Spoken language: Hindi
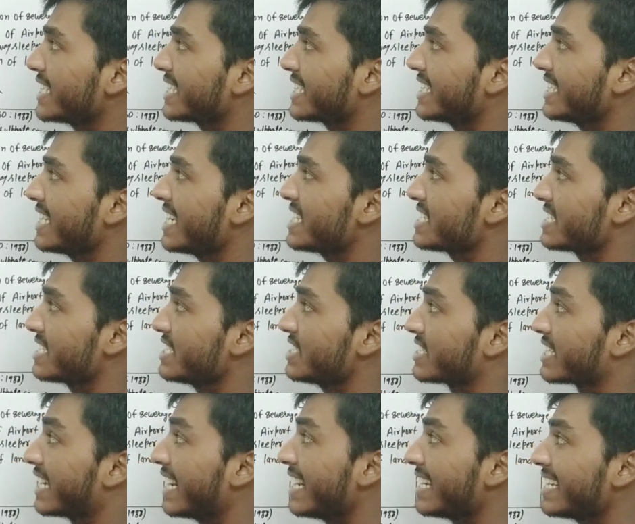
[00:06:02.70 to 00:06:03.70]
सी थ्री एस
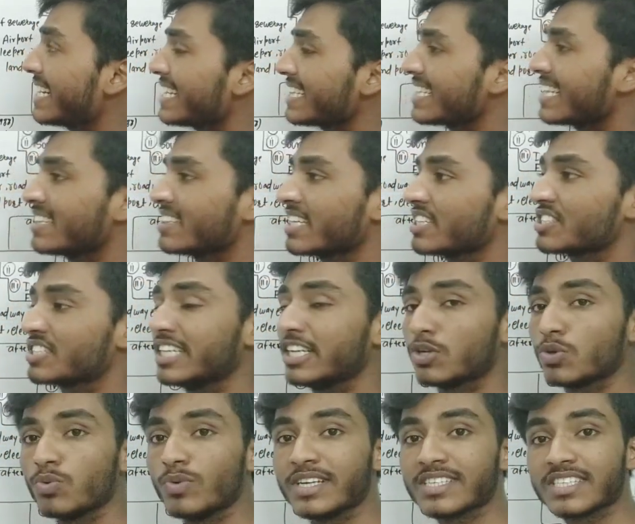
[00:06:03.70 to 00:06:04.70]
इज ग्रेटर देन द सी
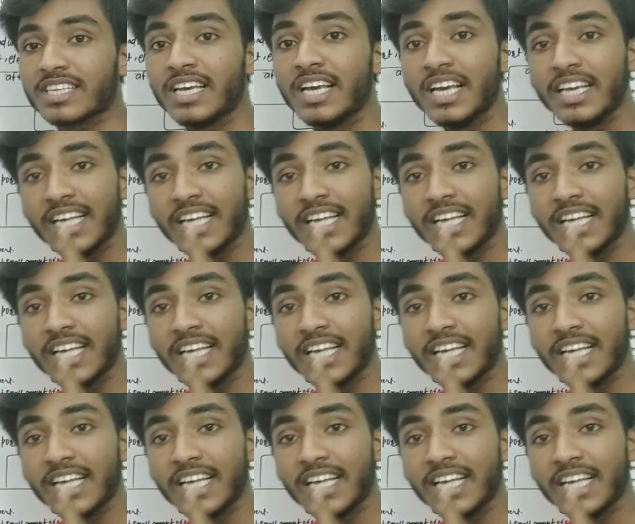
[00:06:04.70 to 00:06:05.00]
टू एस